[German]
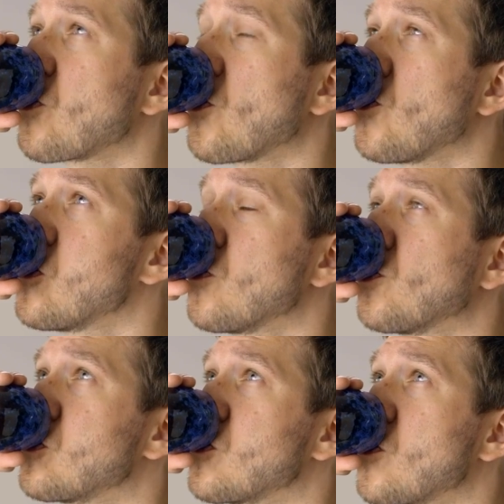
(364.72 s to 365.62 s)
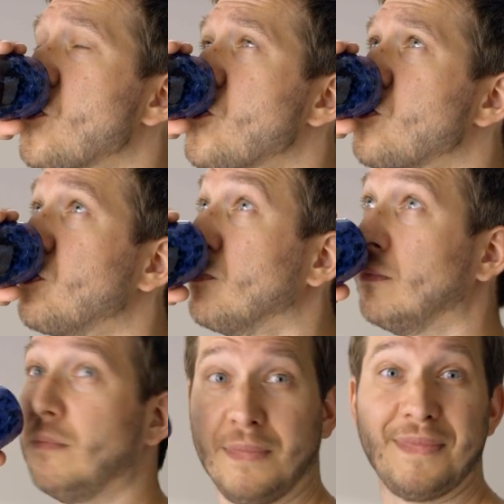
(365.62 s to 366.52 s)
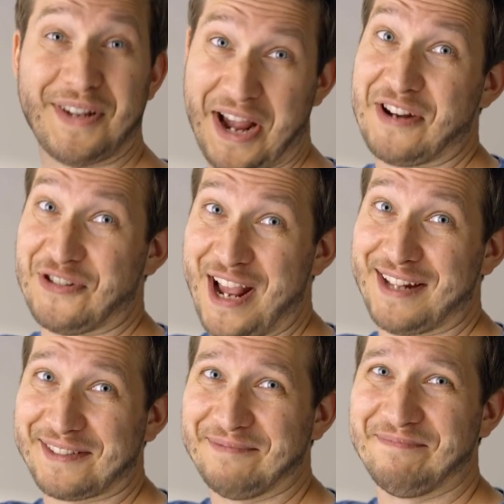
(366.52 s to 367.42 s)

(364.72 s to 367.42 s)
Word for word: eine Tasse Tee gefällig? Kein Scherz.